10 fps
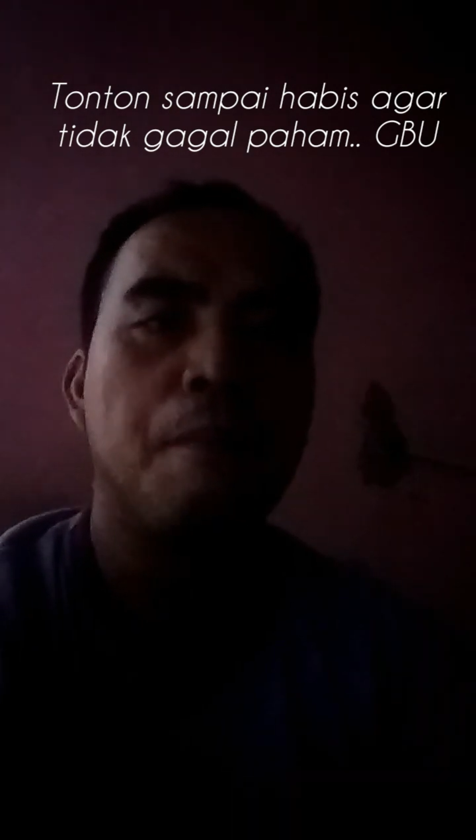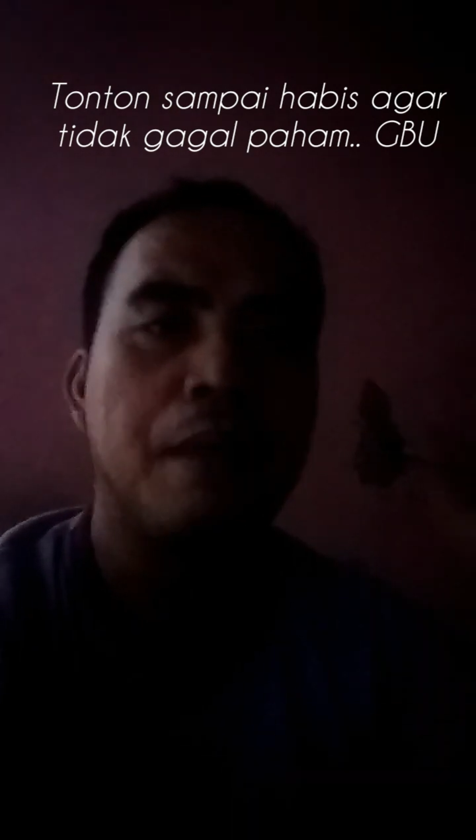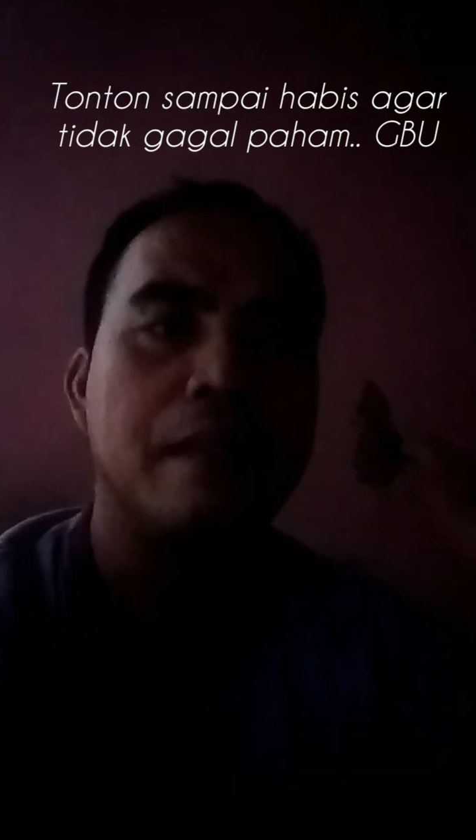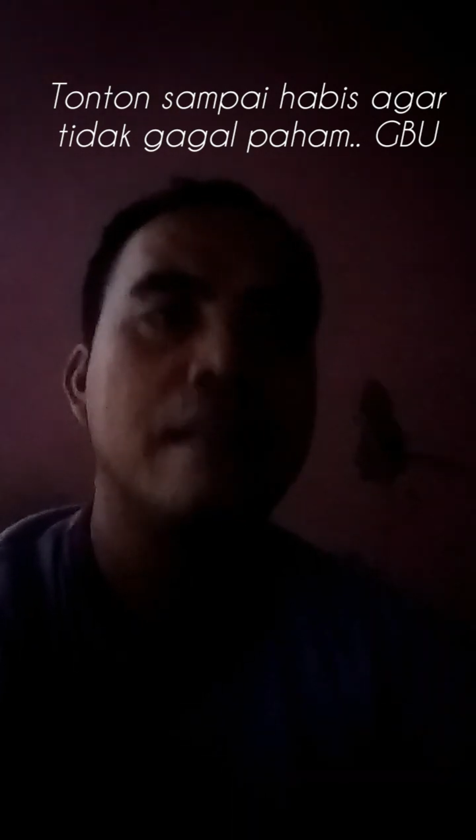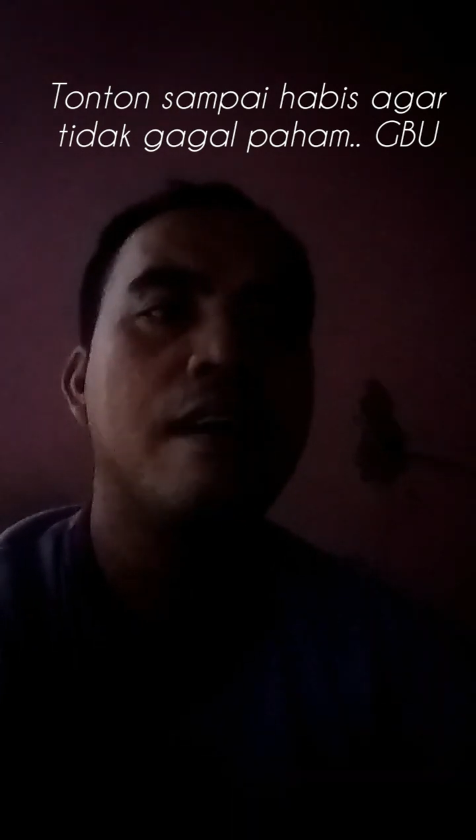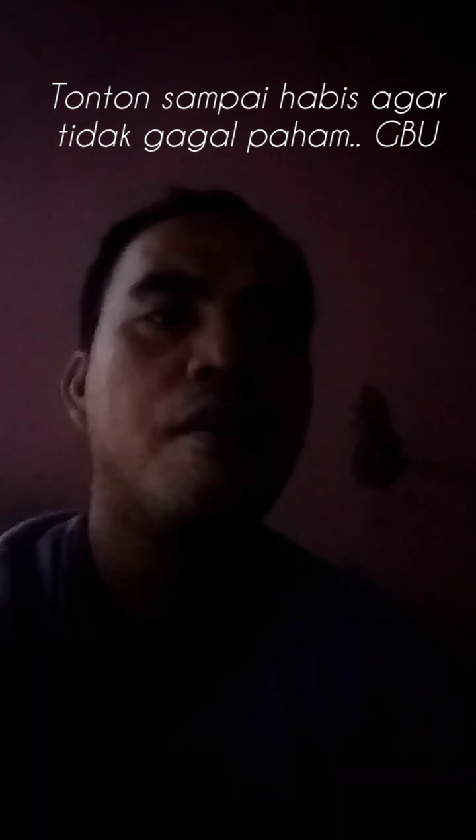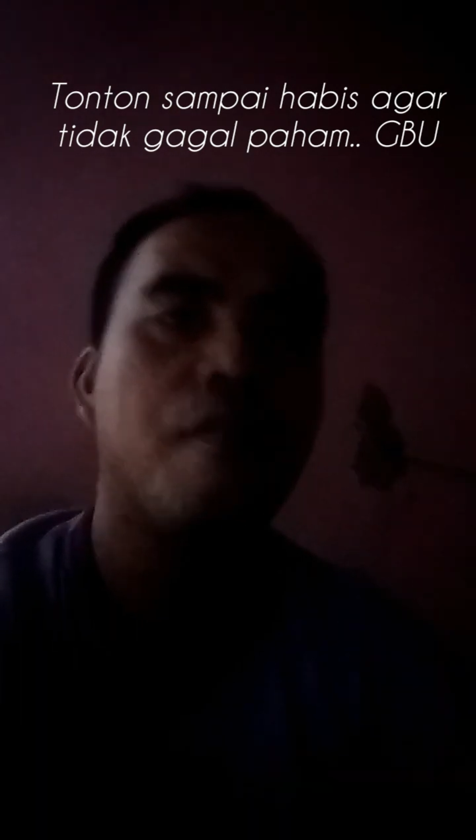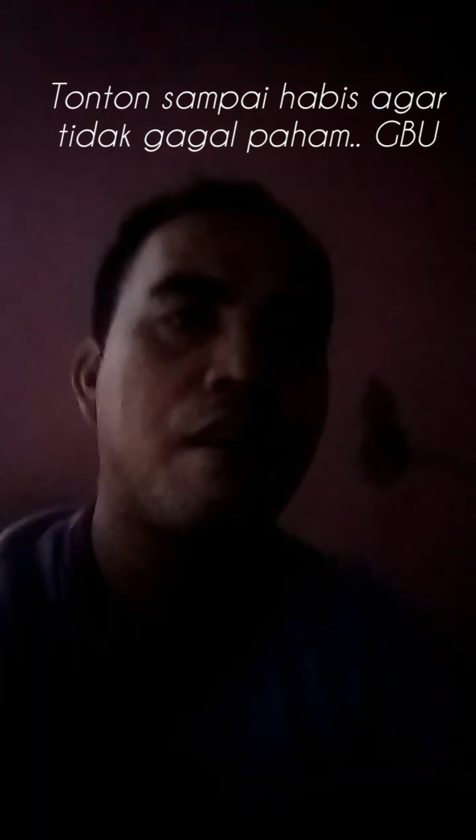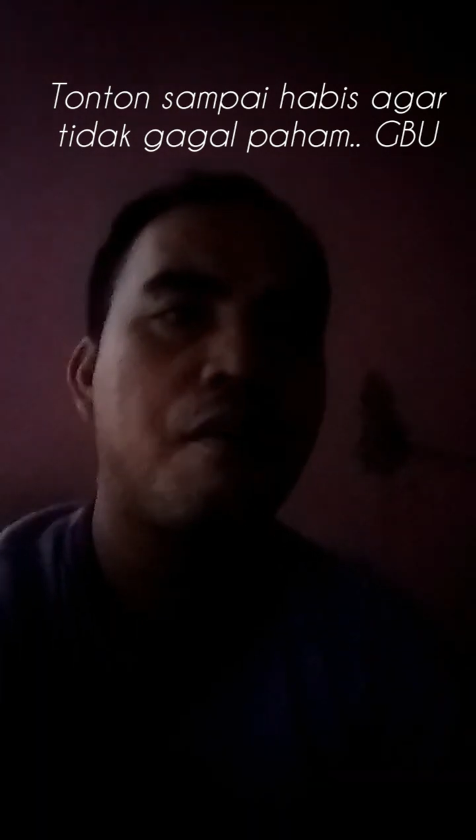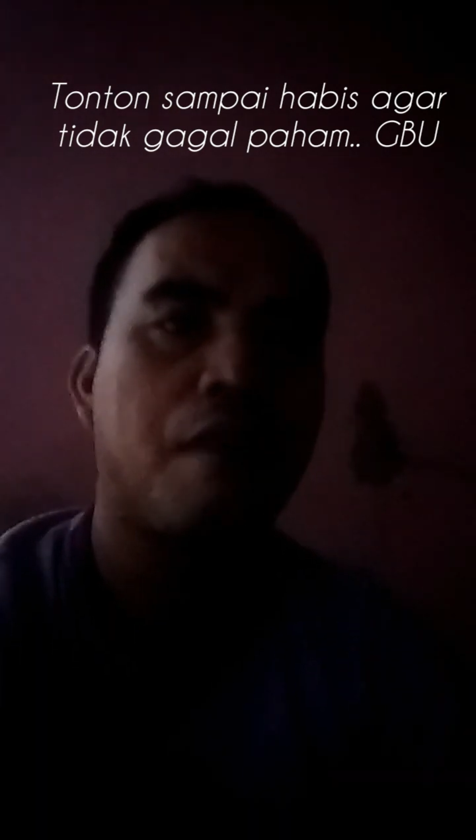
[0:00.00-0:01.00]
media
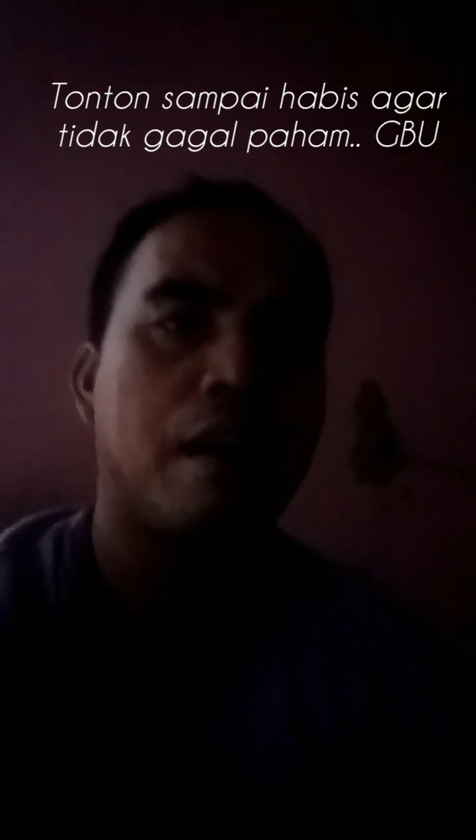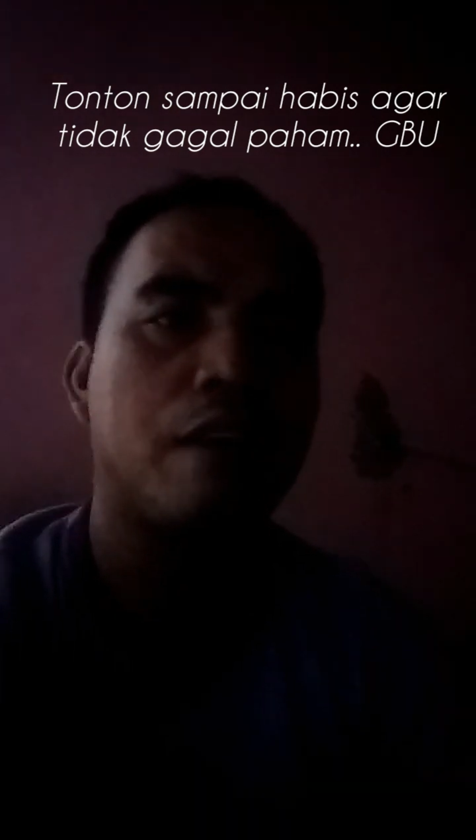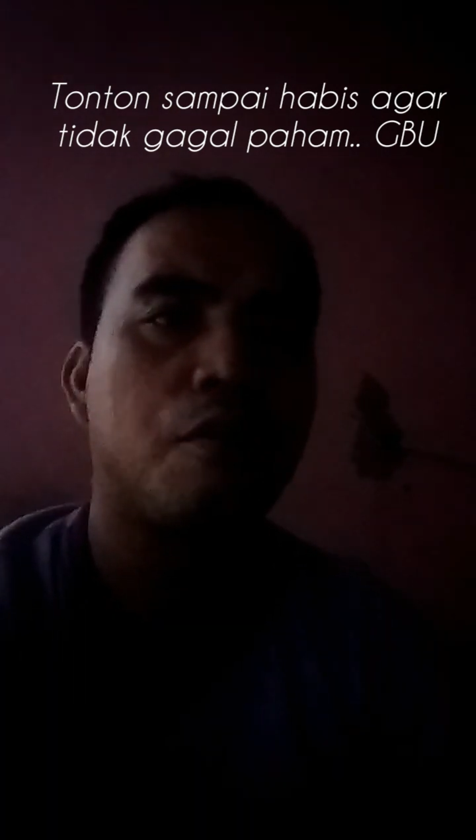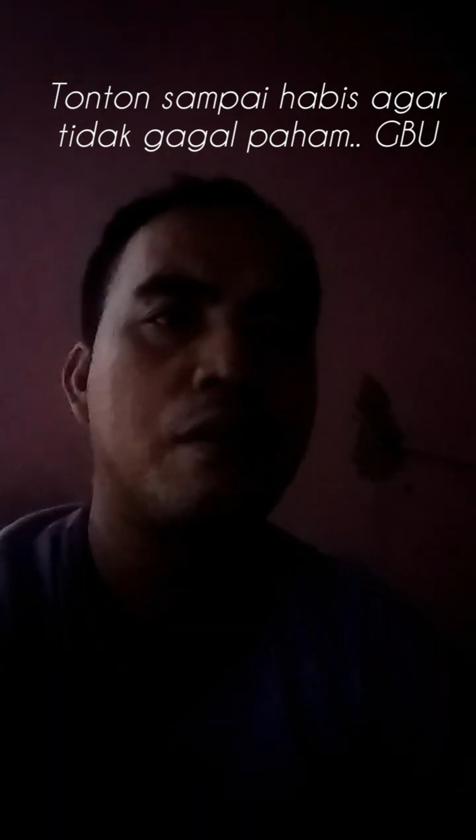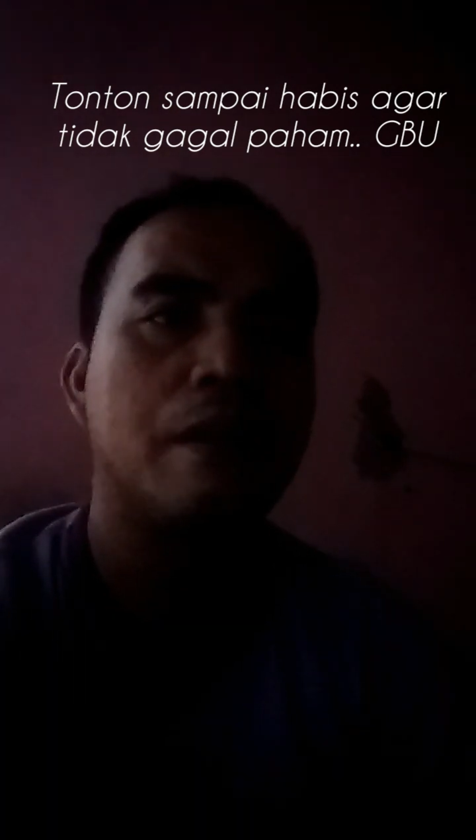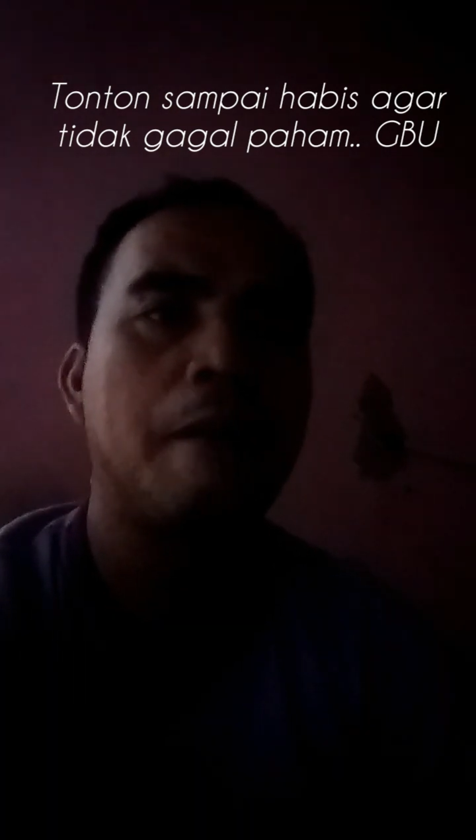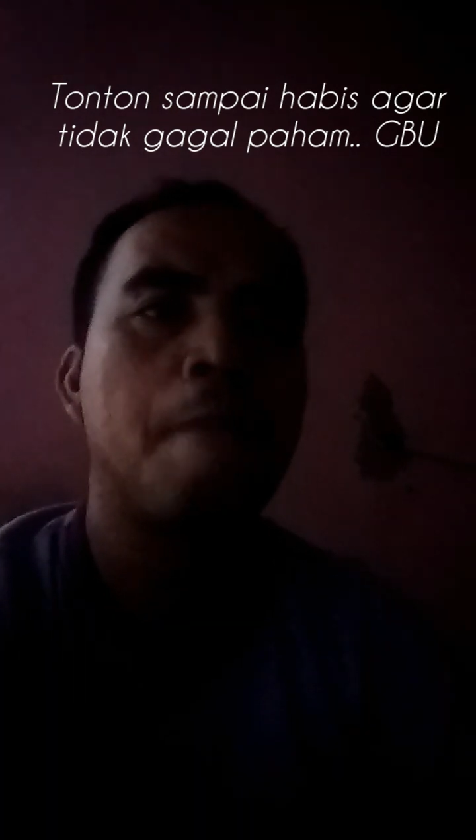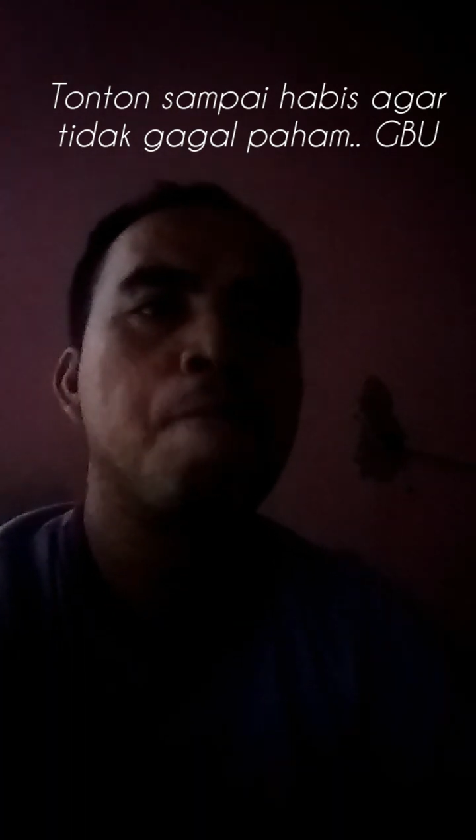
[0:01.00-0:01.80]
orang-orang Katolik